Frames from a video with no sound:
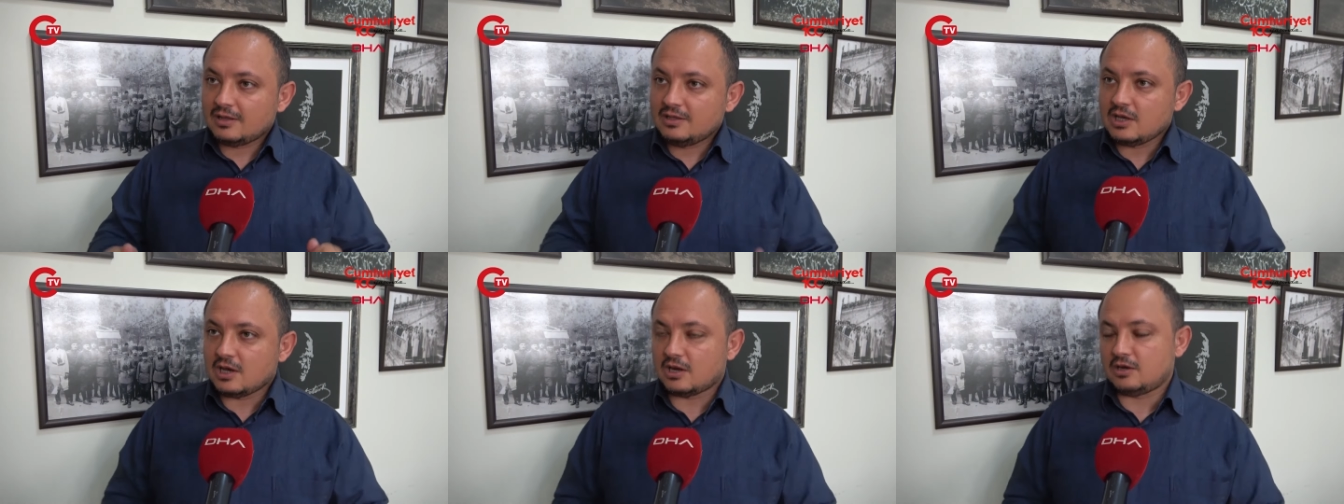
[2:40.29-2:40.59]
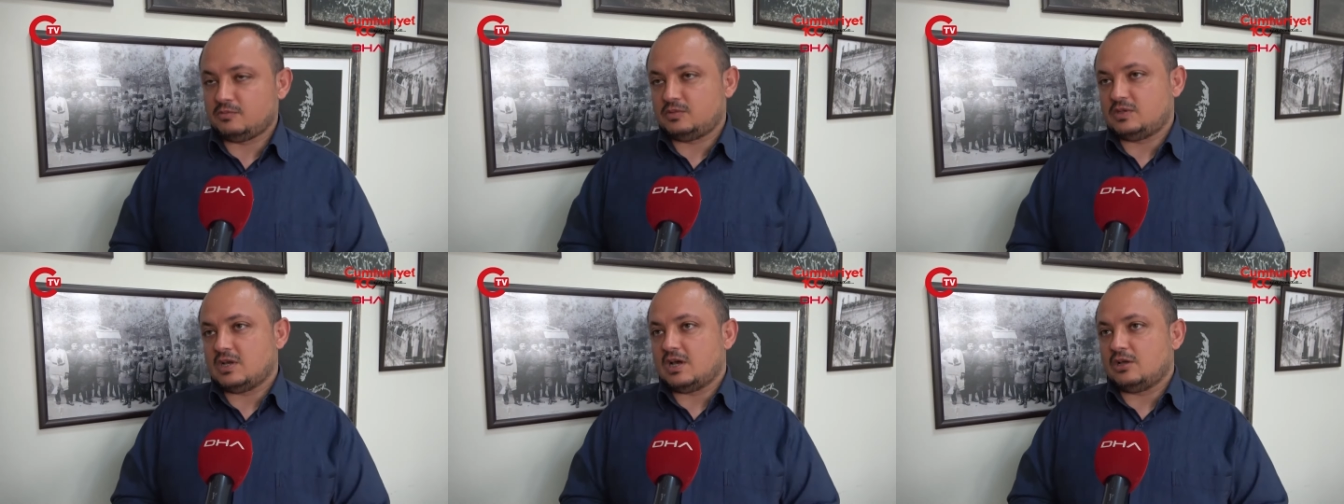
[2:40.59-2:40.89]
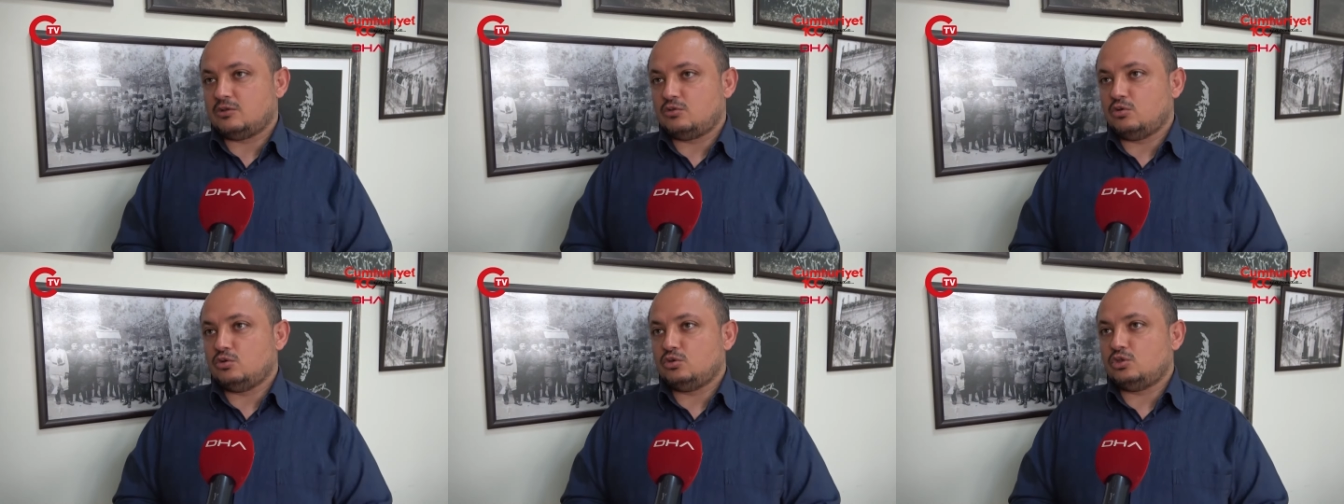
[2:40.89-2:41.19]
yarım
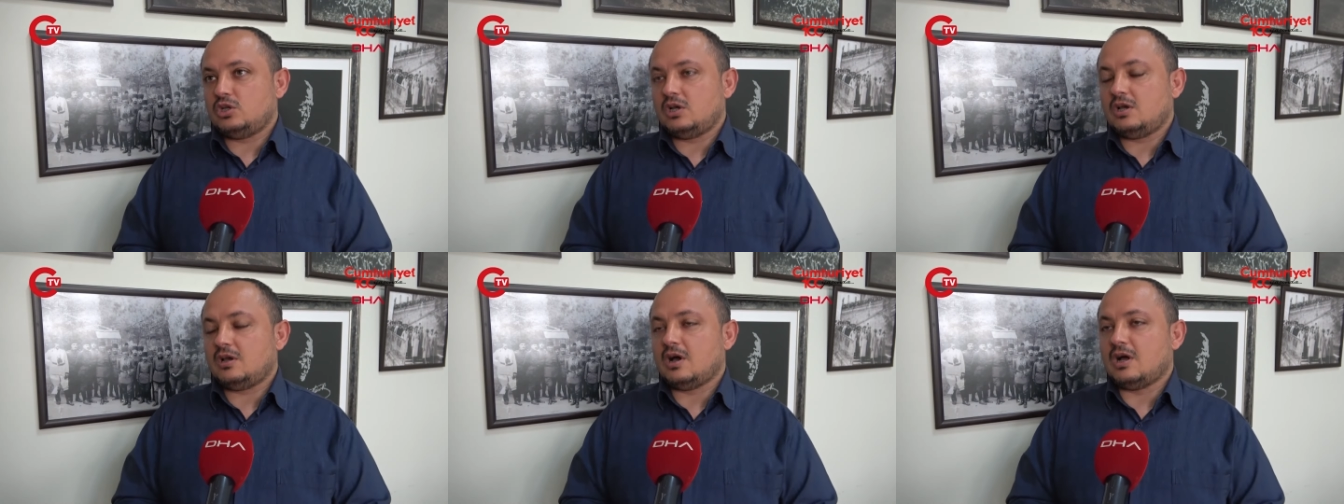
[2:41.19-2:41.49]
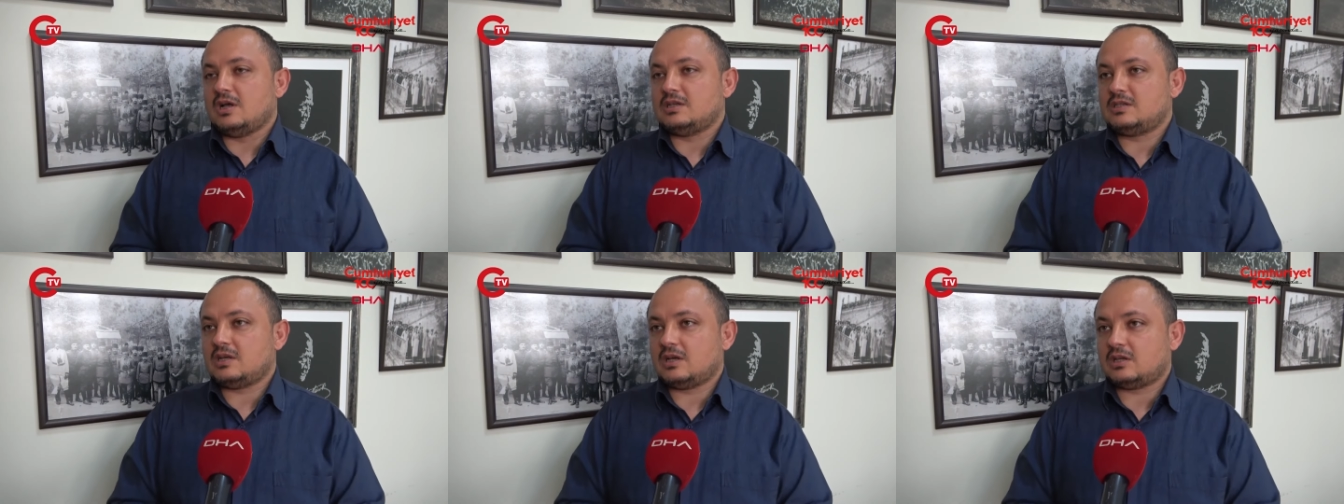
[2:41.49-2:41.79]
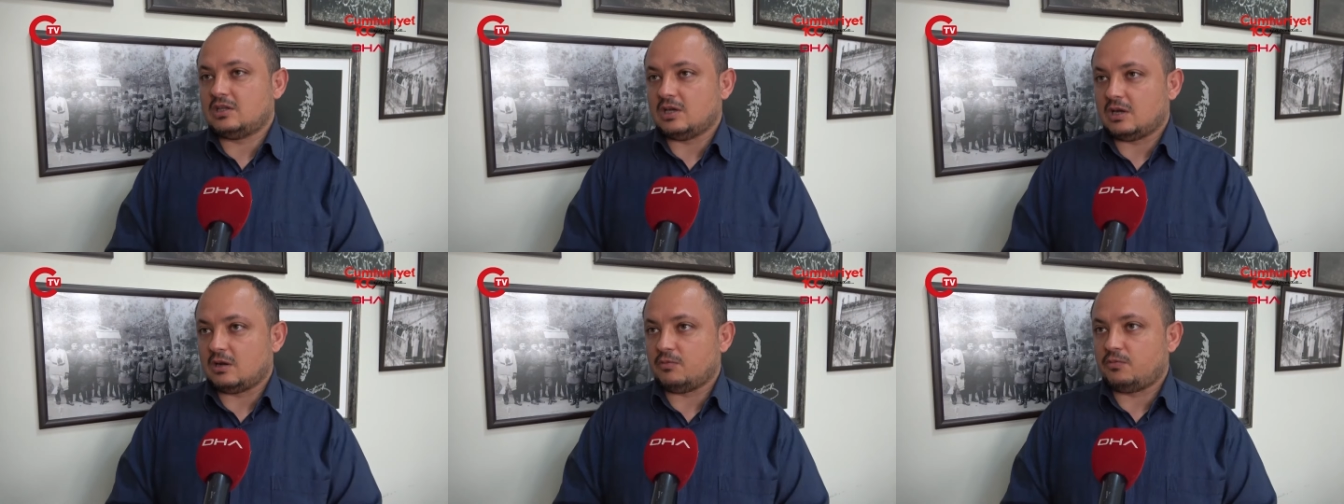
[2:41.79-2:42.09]
saat önce
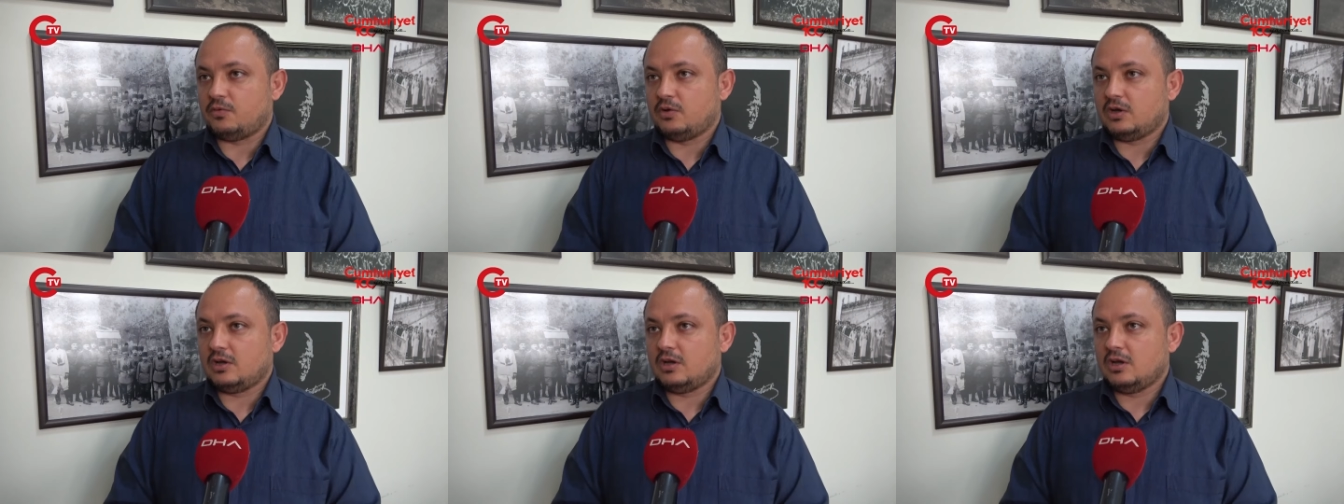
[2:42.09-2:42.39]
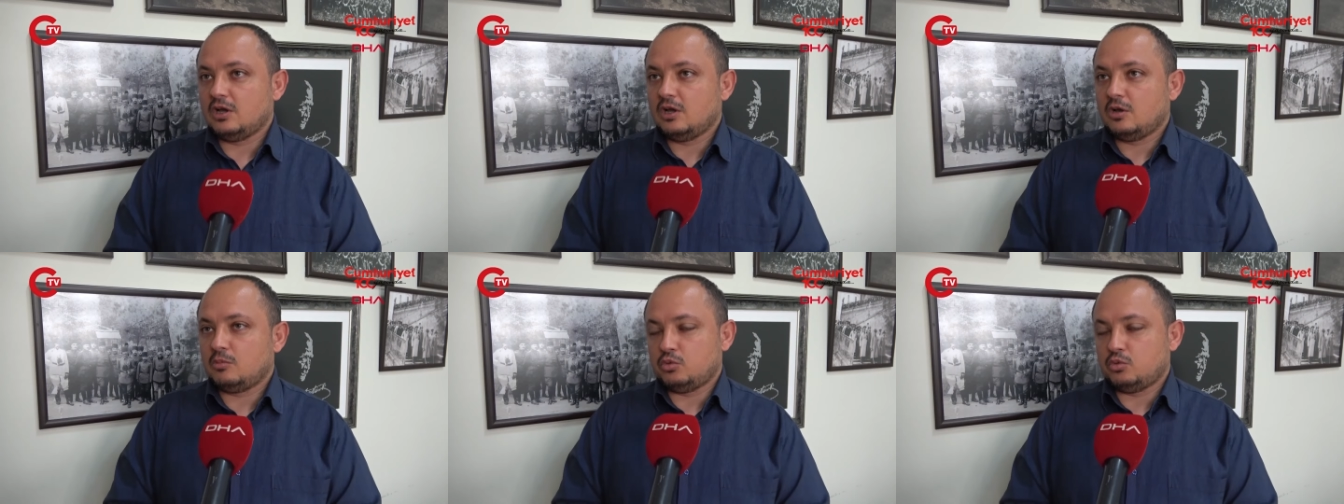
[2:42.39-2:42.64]
Anzak tarafı